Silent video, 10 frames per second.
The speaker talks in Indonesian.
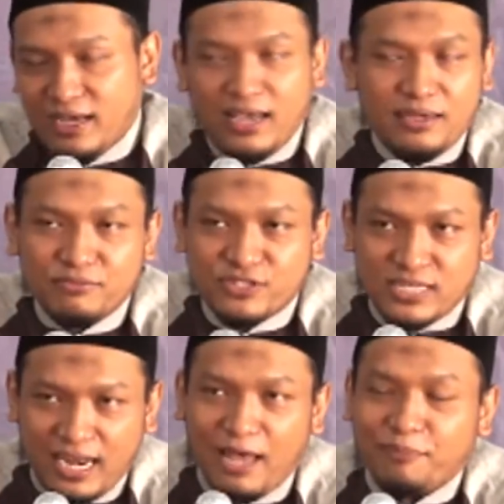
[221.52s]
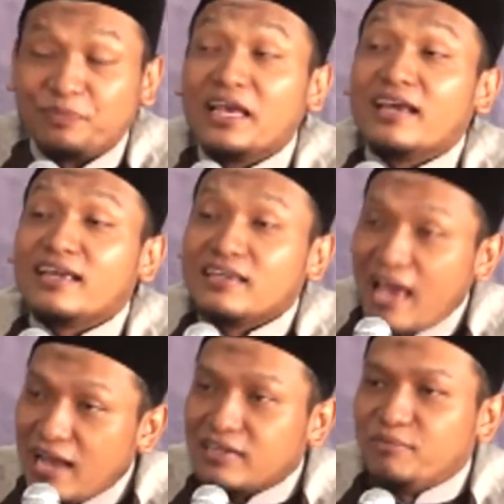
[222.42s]
alaihissalam
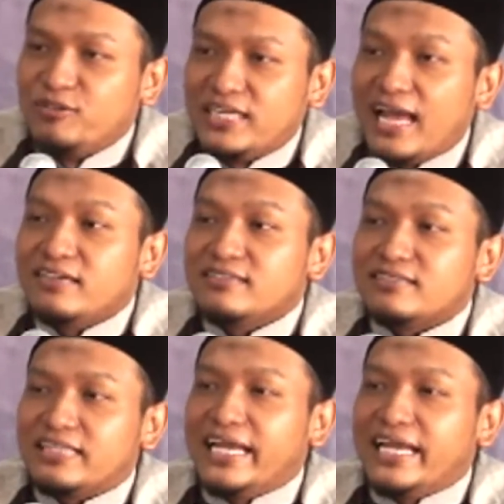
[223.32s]
yang kemudian